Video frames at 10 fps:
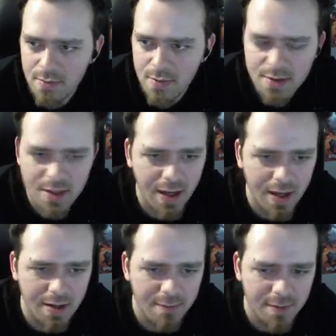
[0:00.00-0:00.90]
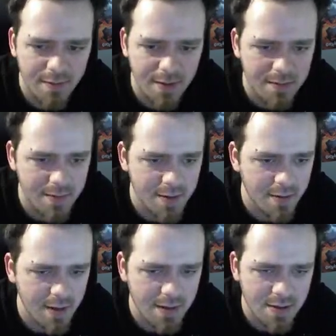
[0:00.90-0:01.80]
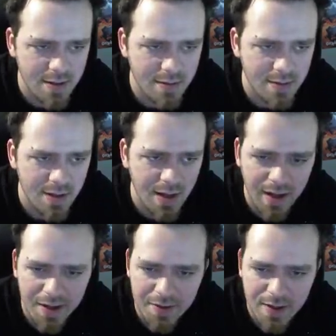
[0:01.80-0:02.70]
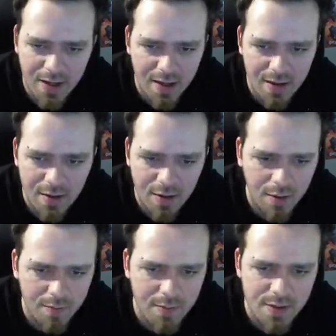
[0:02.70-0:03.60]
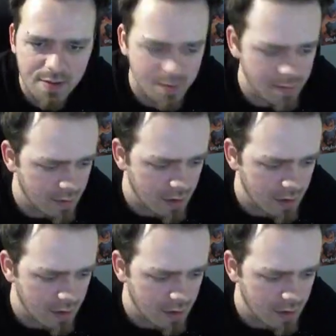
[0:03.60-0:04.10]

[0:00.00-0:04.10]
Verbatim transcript: Also einfach, wenn ihr mich online seht und ich lade euch ein, kommt dazu.